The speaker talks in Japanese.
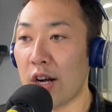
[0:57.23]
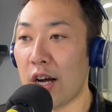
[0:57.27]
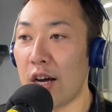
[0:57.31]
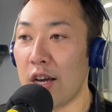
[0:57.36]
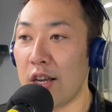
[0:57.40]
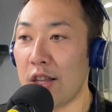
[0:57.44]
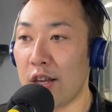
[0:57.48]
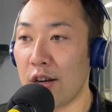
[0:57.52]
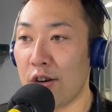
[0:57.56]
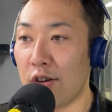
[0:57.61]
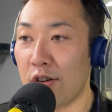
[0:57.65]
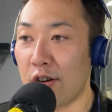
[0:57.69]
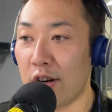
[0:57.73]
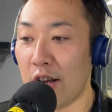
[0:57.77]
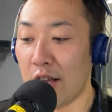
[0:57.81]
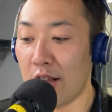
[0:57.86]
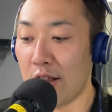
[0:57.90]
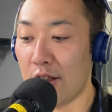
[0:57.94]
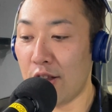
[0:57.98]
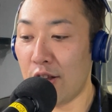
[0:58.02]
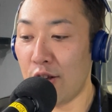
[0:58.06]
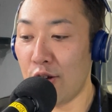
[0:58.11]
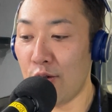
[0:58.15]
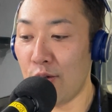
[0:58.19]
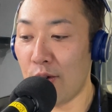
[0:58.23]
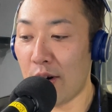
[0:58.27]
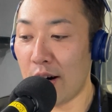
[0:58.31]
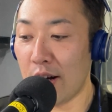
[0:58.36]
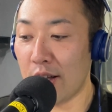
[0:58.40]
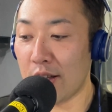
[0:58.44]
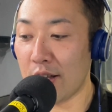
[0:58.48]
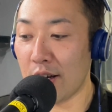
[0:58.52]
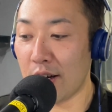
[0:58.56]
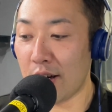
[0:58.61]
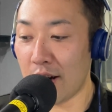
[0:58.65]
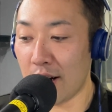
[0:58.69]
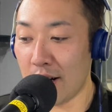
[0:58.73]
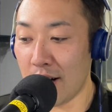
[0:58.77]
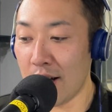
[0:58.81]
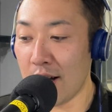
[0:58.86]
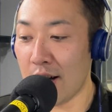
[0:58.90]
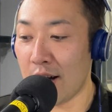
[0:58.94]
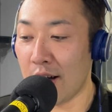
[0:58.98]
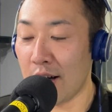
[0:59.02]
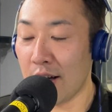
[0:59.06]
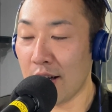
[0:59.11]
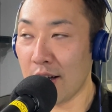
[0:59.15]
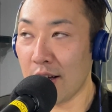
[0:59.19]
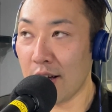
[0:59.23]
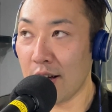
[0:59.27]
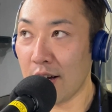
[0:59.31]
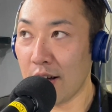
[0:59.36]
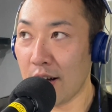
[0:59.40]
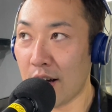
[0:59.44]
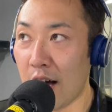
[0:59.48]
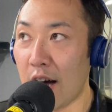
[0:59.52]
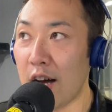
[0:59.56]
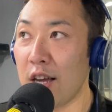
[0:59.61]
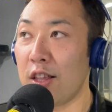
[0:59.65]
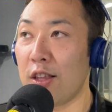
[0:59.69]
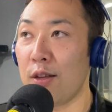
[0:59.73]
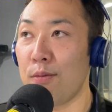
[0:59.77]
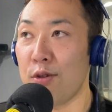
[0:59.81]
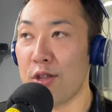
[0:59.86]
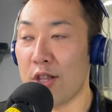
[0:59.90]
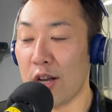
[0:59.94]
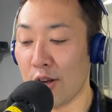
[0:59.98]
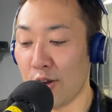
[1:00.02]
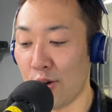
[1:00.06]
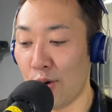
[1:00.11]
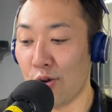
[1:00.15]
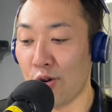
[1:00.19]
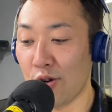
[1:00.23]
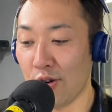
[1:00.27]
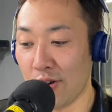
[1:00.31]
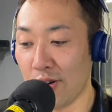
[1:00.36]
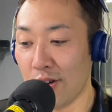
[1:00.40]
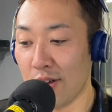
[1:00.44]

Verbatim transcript: 書いてくれって言われたから書いてみた曲